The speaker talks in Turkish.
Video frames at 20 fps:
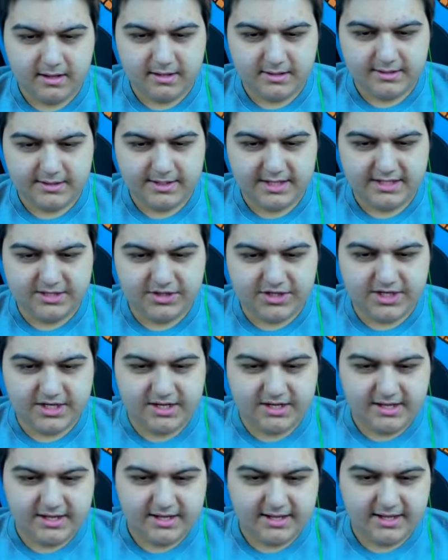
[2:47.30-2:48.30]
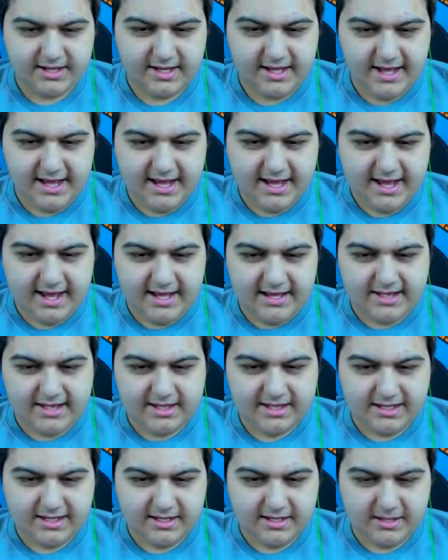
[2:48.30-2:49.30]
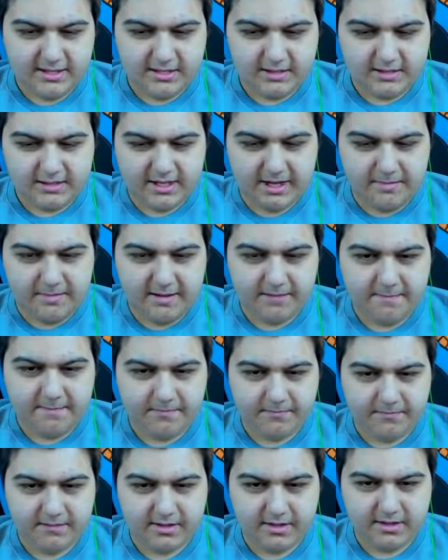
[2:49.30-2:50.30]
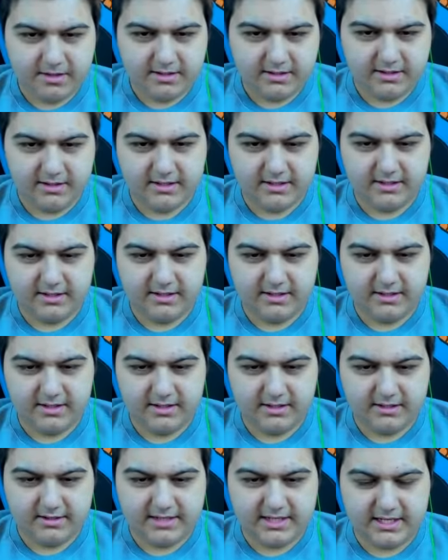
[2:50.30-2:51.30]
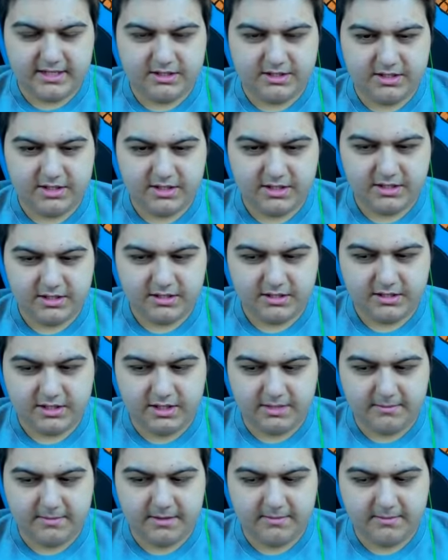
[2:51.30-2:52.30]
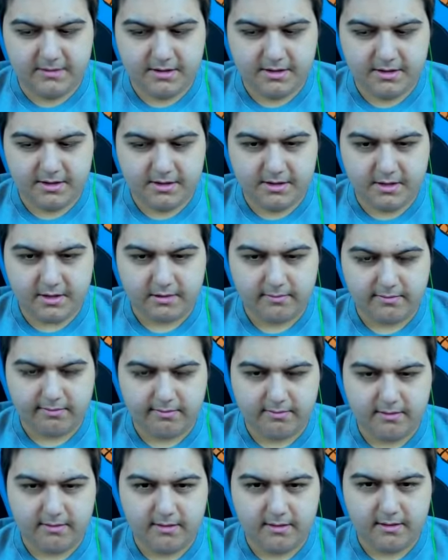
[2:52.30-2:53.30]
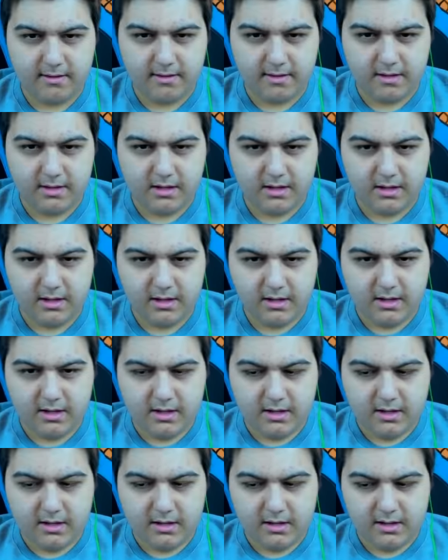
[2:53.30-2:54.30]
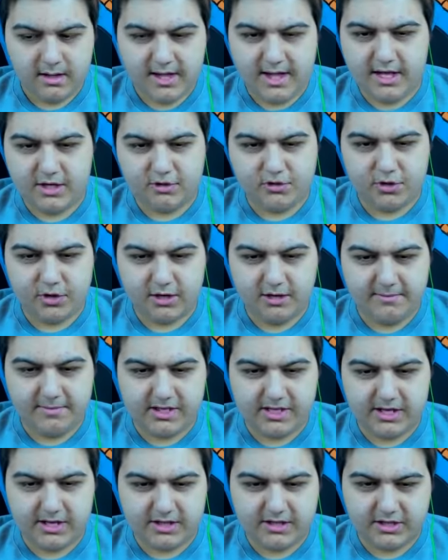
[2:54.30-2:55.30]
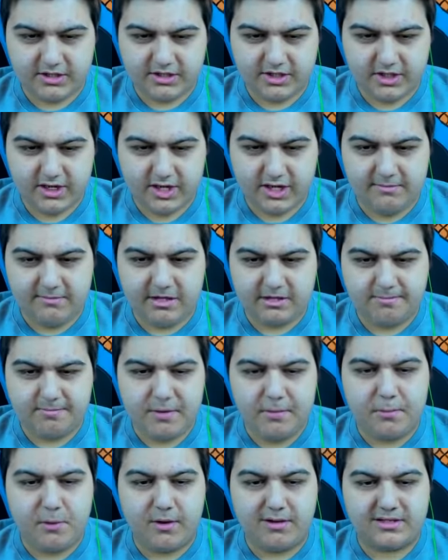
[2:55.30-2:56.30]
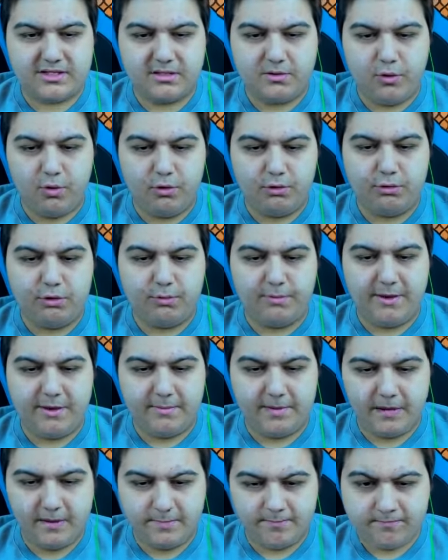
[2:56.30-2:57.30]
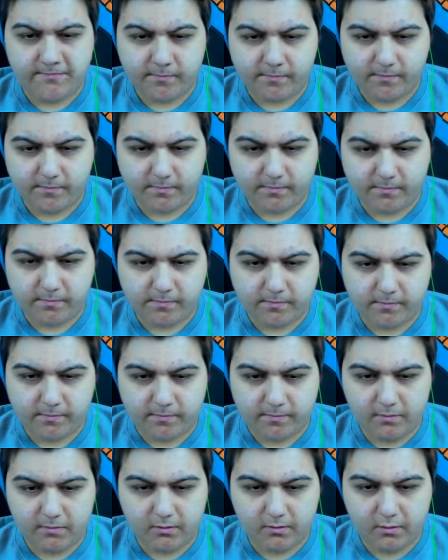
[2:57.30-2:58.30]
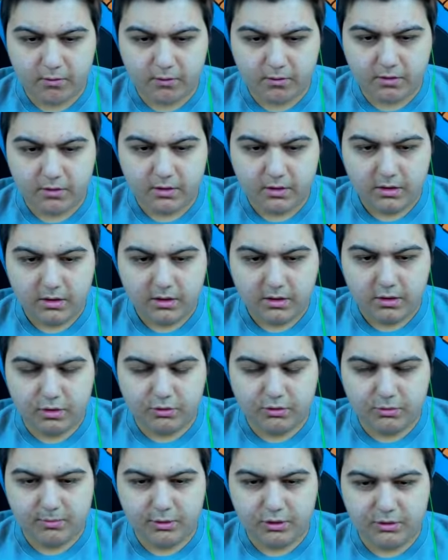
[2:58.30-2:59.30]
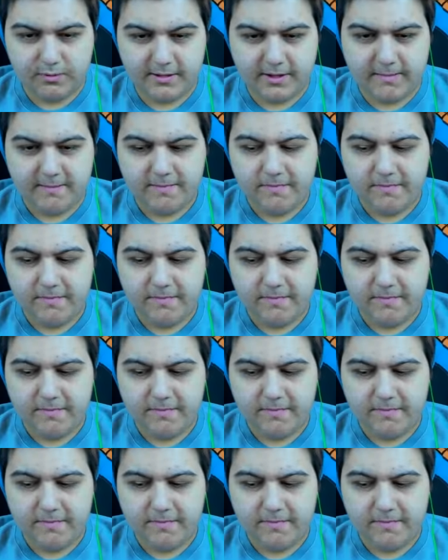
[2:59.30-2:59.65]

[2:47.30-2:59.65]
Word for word: Sence? 15. Tamam. Ee, evet, 17. Sen, tamam. 14. En çok Ahmet yaklaştı. Ahmet bir puansın öldürme ama. Dur. mi? Öldürme öldürme.